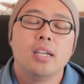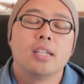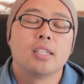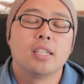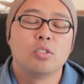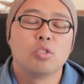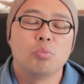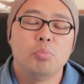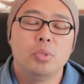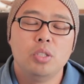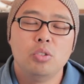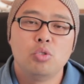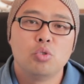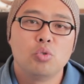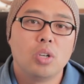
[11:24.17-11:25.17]
계속
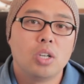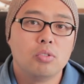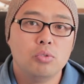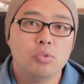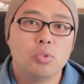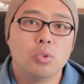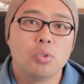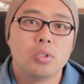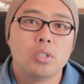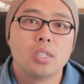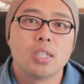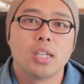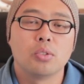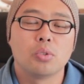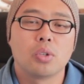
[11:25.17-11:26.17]
민주화
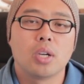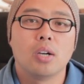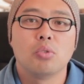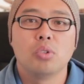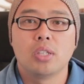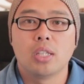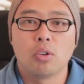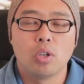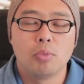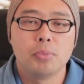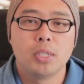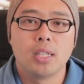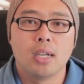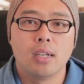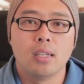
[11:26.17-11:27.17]
운동을 계속 하고 있다고
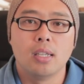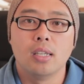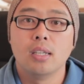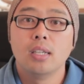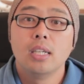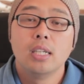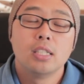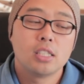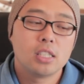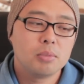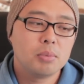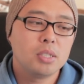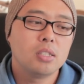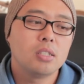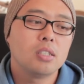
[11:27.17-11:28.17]
합니다.
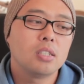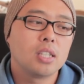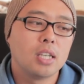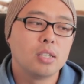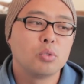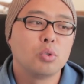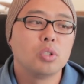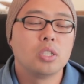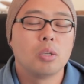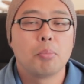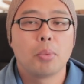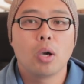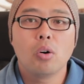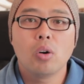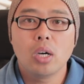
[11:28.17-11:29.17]
시민들은 계속 이제
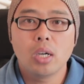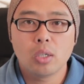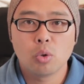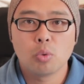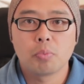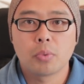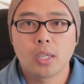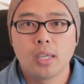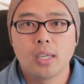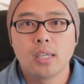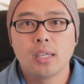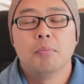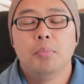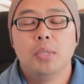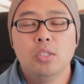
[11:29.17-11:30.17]

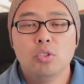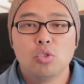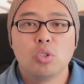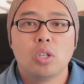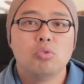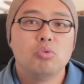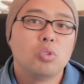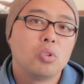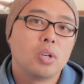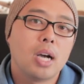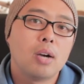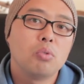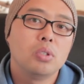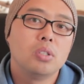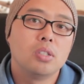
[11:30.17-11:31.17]
평화롭게 민주화 운동을
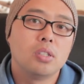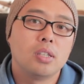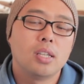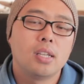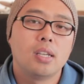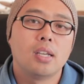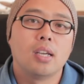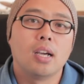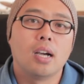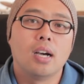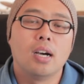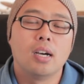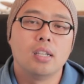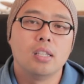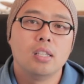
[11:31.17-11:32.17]
하고 있는데
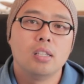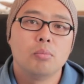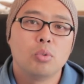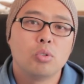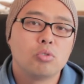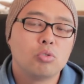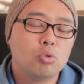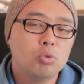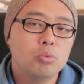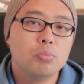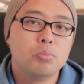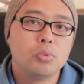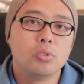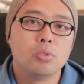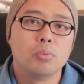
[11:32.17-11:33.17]
이 뭐
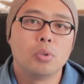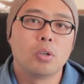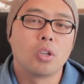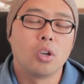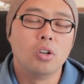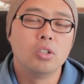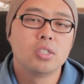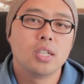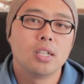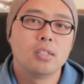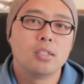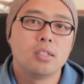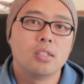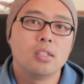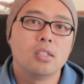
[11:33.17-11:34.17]
군부 뭐
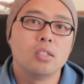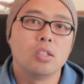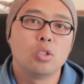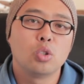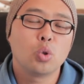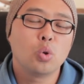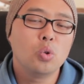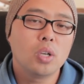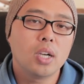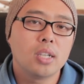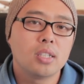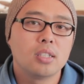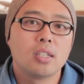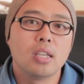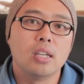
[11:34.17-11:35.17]
경찰들은
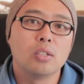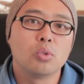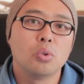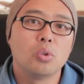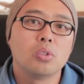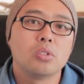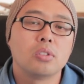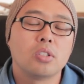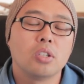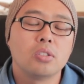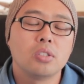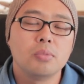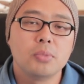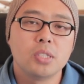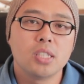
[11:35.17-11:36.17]
총칼을 계속
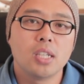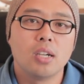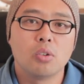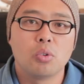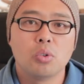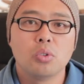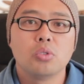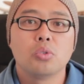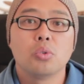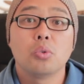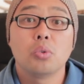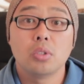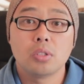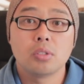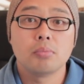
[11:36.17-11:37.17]
서슴지 않고
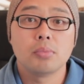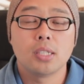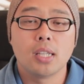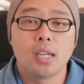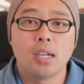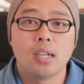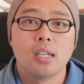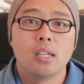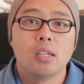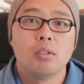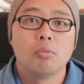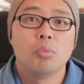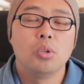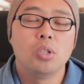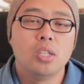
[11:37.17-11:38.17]
쏘고 있습니다.
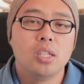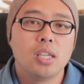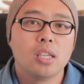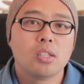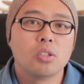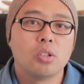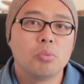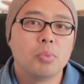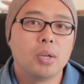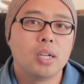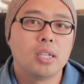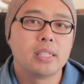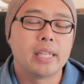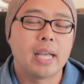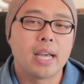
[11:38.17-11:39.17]
뭐 이게
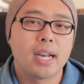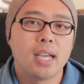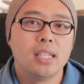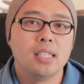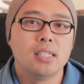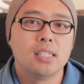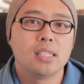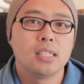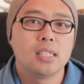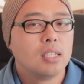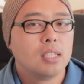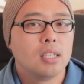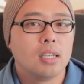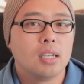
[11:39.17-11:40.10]
정말 나라인지